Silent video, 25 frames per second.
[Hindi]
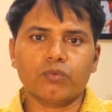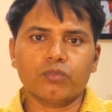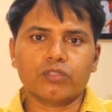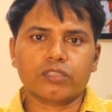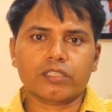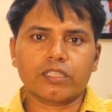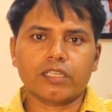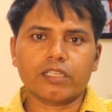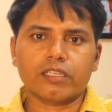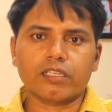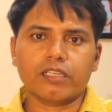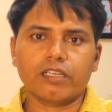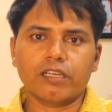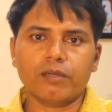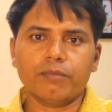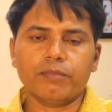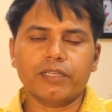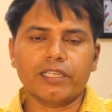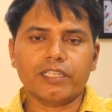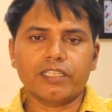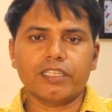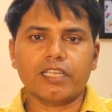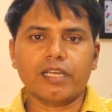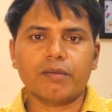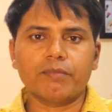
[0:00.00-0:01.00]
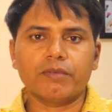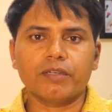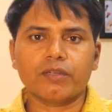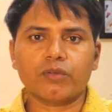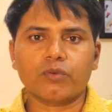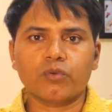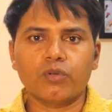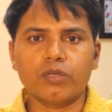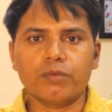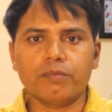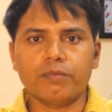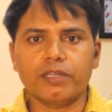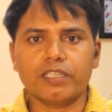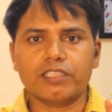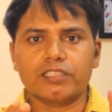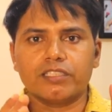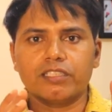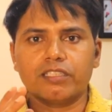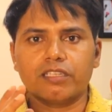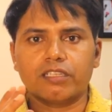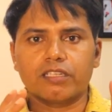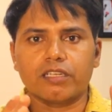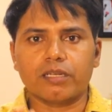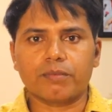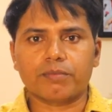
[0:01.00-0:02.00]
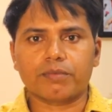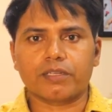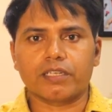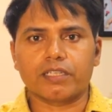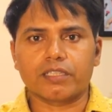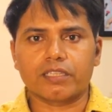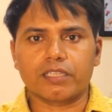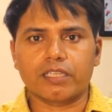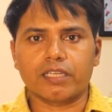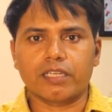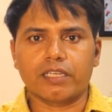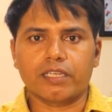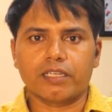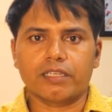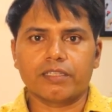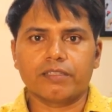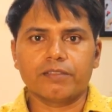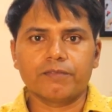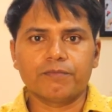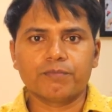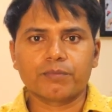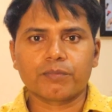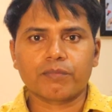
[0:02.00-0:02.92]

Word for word: उसके गम एरिया में कोई मेडिसिन रब करते हैं